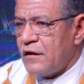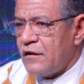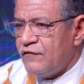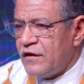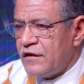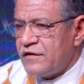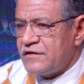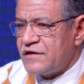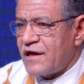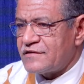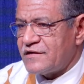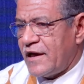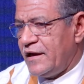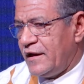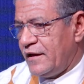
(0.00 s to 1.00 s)
في الاتجاه
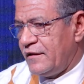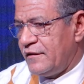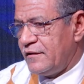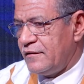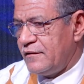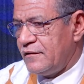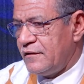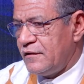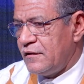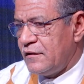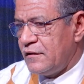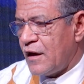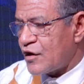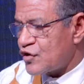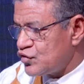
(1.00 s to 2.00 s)
الصحيح
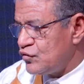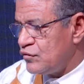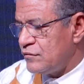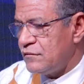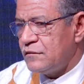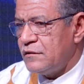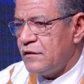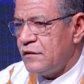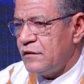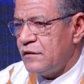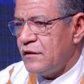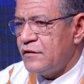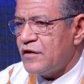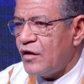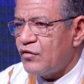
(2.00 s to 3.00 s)
أرجو
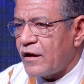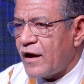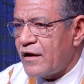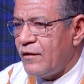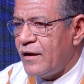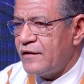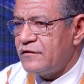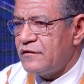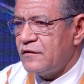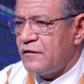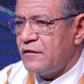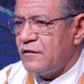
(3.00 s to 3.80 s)
أن تحذو القنوات